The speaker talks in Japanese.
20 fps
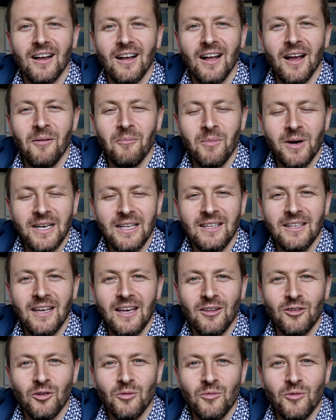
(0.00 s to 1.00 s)
頑張り
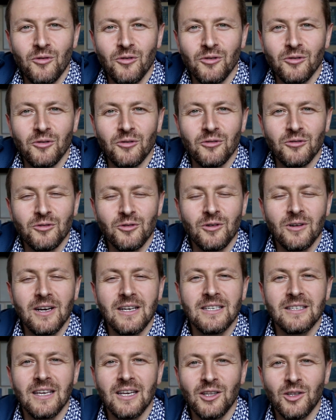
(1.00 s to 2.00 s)
たいと思うことの紹
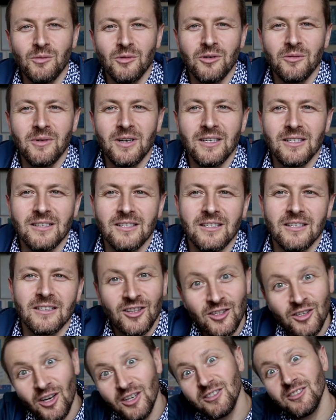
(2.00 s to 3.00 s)
介したいと思います
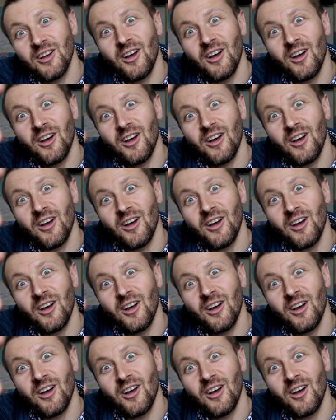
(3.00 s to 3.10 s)
どう